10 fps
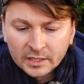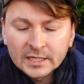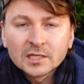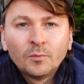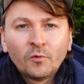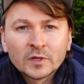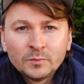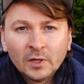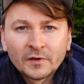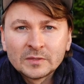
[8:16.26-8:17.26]
если бы у вас
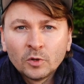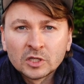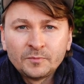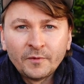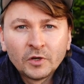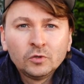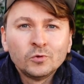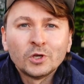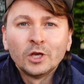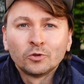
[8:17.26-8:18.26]
была возможность
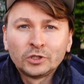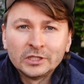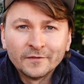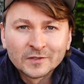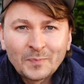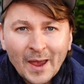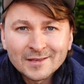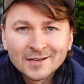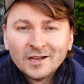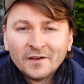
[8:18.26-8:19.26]
повернуть эту жизнь
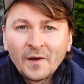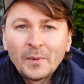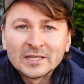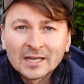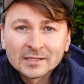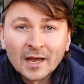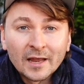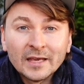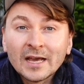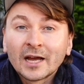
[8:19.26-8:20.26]
вспять, вы бы
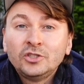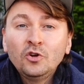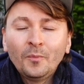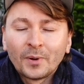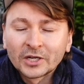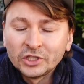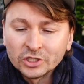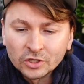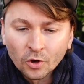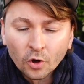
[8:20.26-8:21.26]
сказали, я хочу
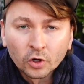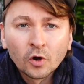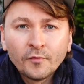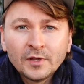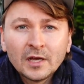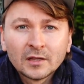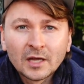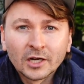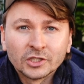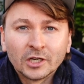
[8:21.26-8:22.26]
прожить ее ровно
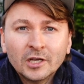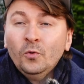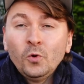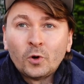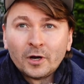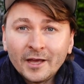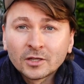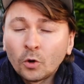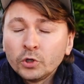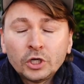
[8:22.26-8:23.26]
так же. Ух,
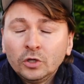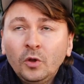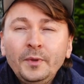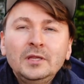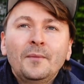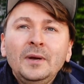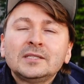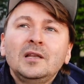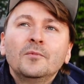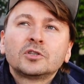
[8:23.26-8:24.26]
это очень глубинные
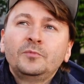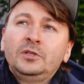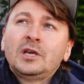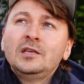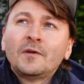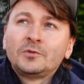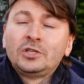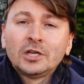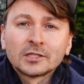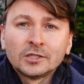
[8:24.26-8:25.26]
мысли, может быть, они вам
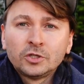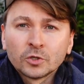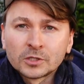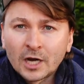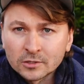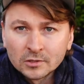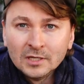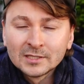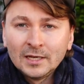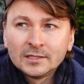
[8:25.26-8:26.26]
сейчас еще сразу
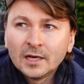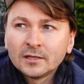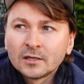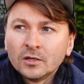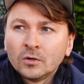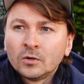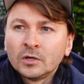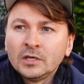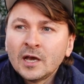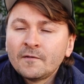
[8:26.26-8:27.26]
не залетят,
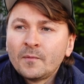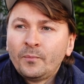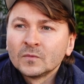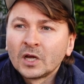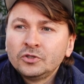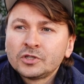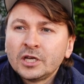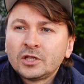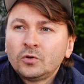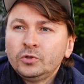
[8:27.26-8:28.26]
но я вам хочу
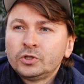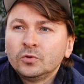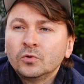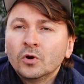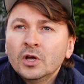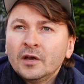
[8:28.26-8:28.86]
сказать такую штуку.